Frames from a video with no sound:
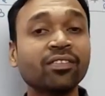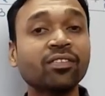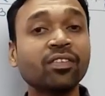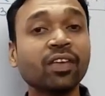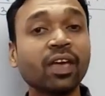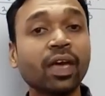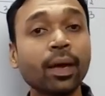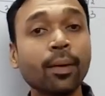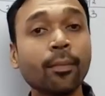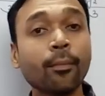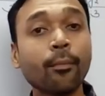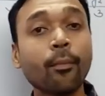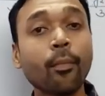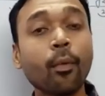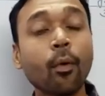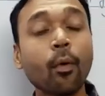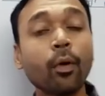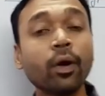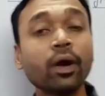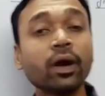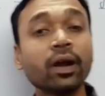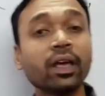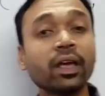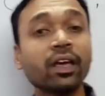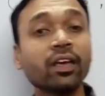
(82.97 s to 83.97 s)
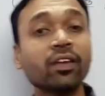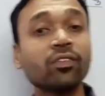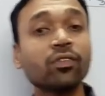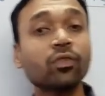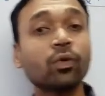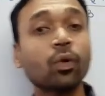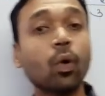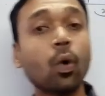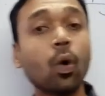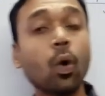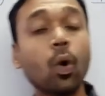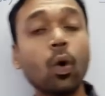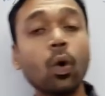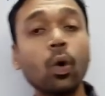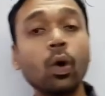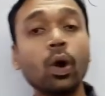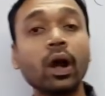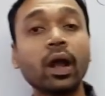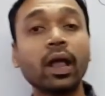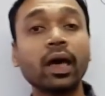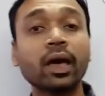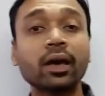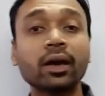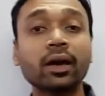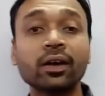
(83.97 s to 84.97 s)
सेम पॉइंट इज
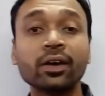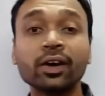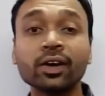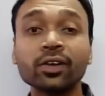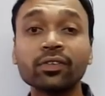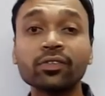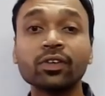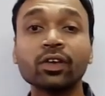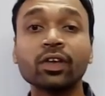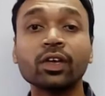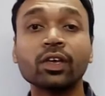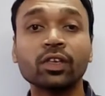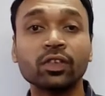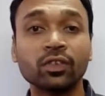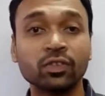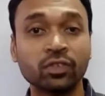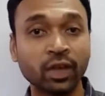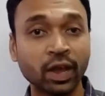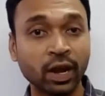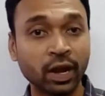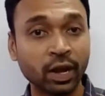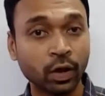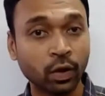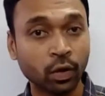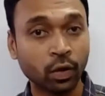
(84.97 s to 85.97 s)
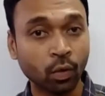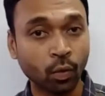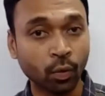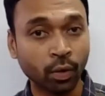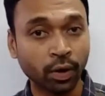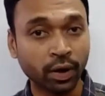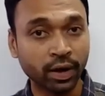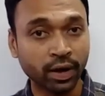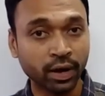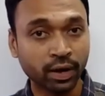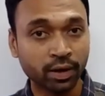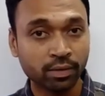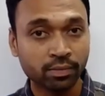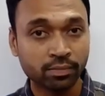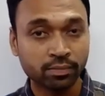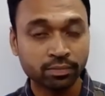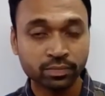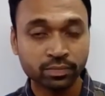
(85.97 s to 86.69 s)
कोल्ड अस सेंट्रोइड